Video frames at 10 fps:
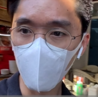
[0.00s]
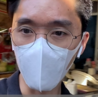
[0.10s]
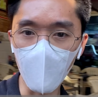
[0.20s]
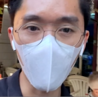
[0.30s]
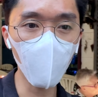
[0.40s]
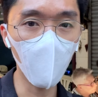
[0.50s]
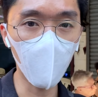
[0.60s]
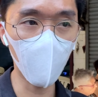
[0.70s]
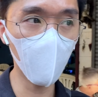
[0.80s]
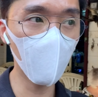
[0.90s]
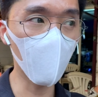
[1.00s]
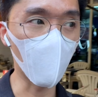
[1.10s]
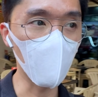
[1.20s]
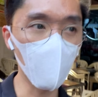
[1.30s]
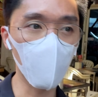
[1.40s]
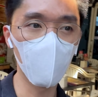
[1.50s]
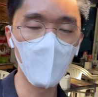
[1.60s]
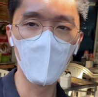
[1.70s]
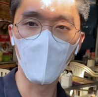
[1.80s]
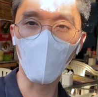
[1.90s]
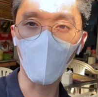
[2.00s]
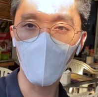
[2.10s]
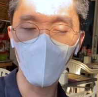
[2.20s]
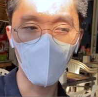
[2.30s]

สินค้าตัวเองให้ดีกว่านี้เนาะเพราะว่า